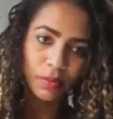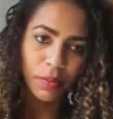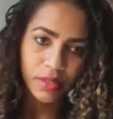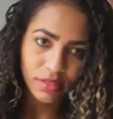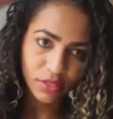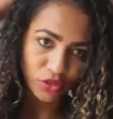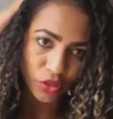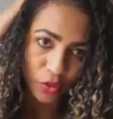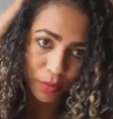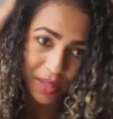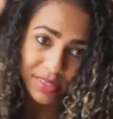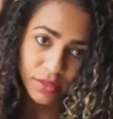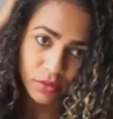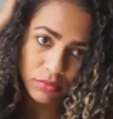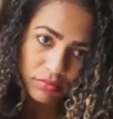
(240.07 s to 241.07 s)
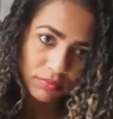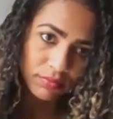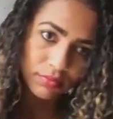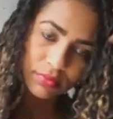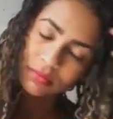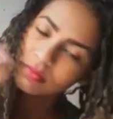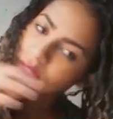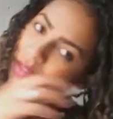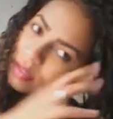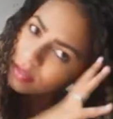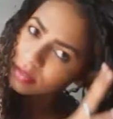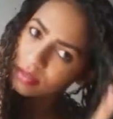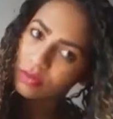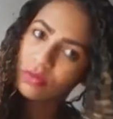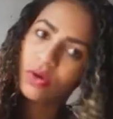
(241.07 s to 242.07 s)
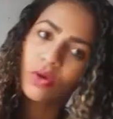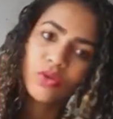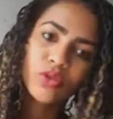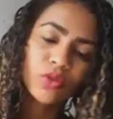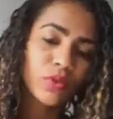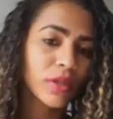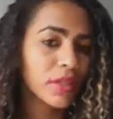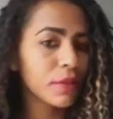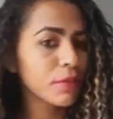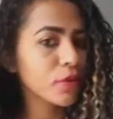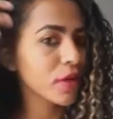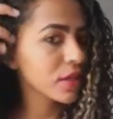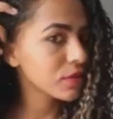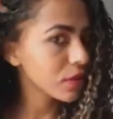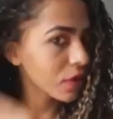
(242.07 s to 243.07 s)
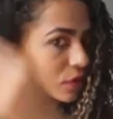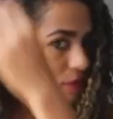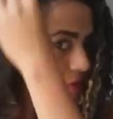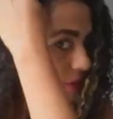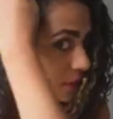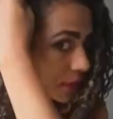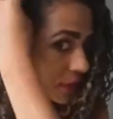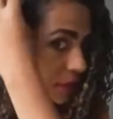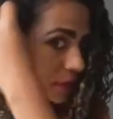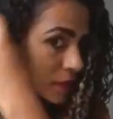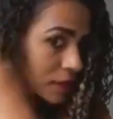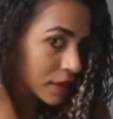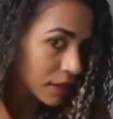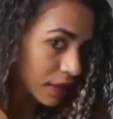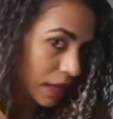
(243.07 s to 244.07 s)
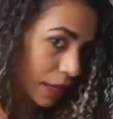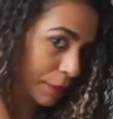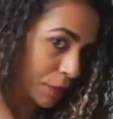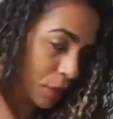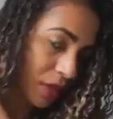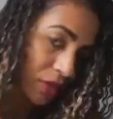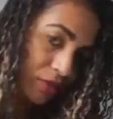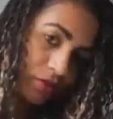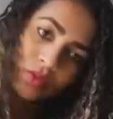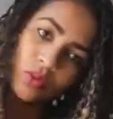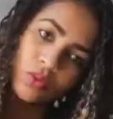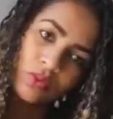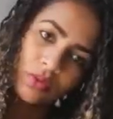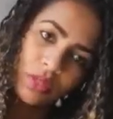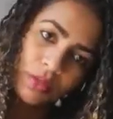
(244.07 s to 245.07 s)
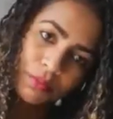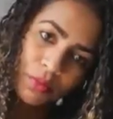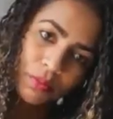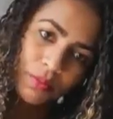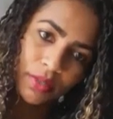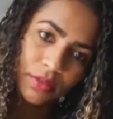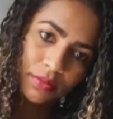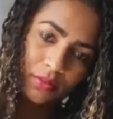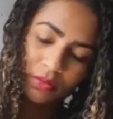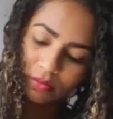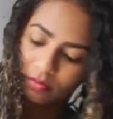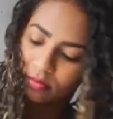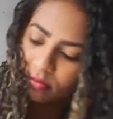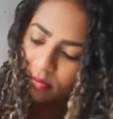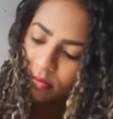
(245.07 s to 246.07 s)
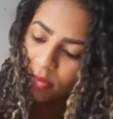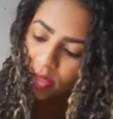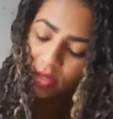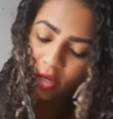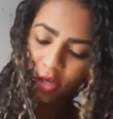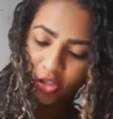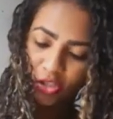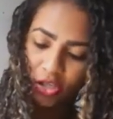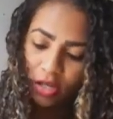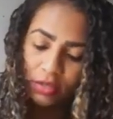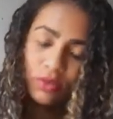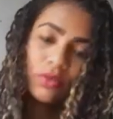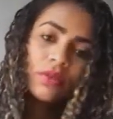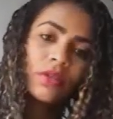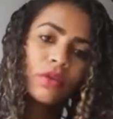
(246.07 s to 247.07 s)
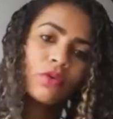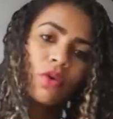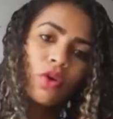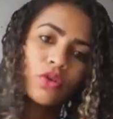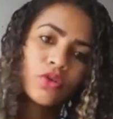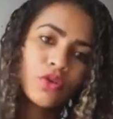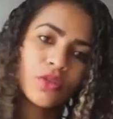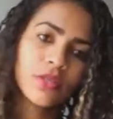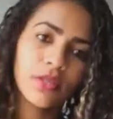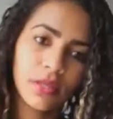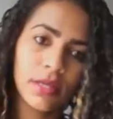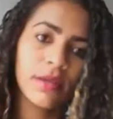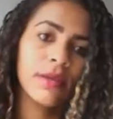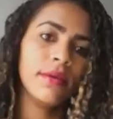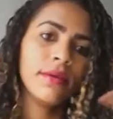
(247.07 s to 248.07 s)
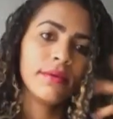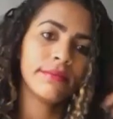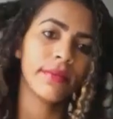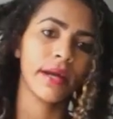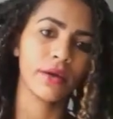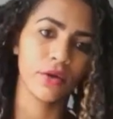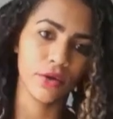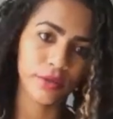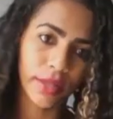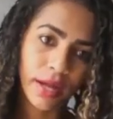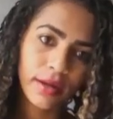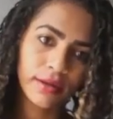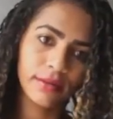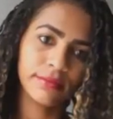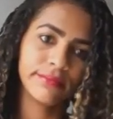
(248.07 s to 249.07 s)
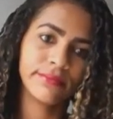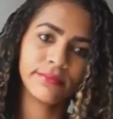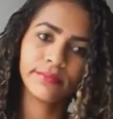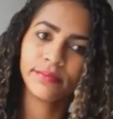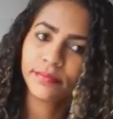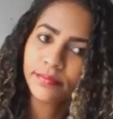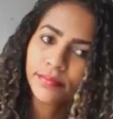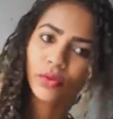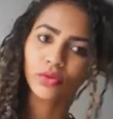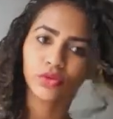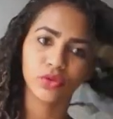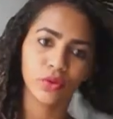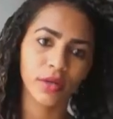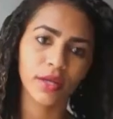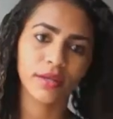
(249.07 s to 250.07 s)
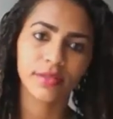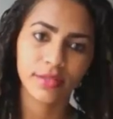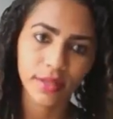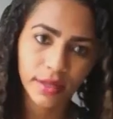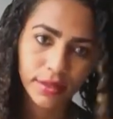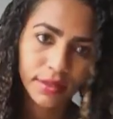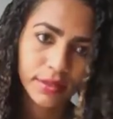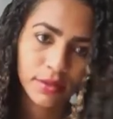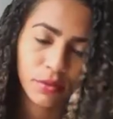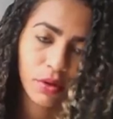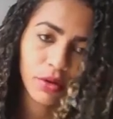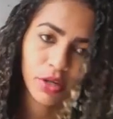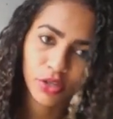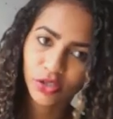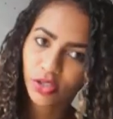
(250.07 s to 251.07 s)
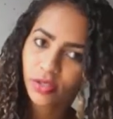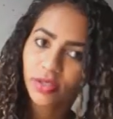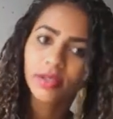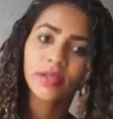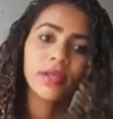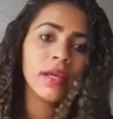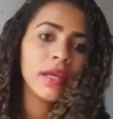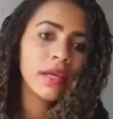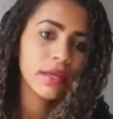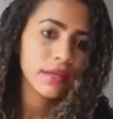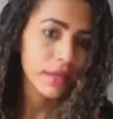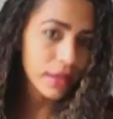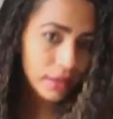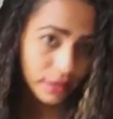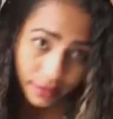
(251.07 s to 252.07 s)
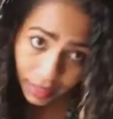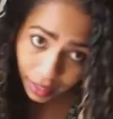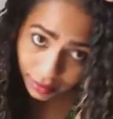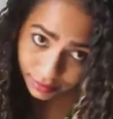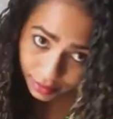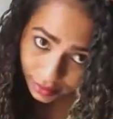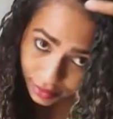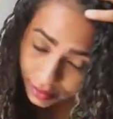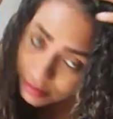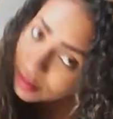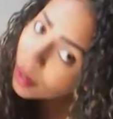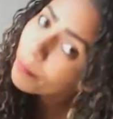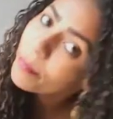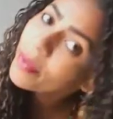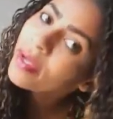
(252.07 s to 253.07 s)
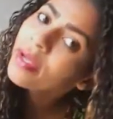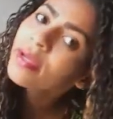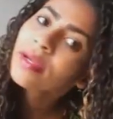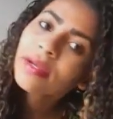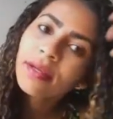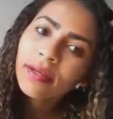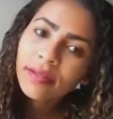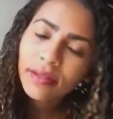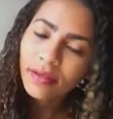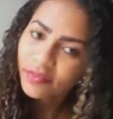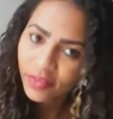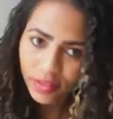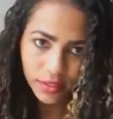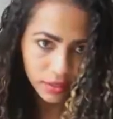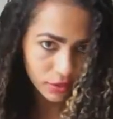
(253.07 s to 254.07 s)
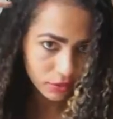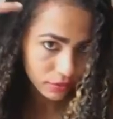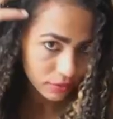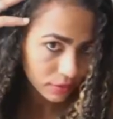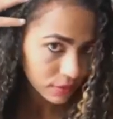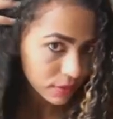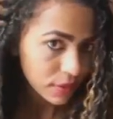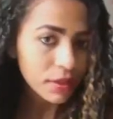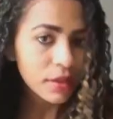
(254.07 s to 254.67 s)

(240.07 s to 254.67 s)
coisas aí, passa gel, mas eu não gosto. Não é nem porque não gosto. É porque eu não tô com tempo mesmo. E é chato. Então eu gosto de acordar, pronto, joguei e saí. qualquer jeito aí. E ele até que tá bem definido.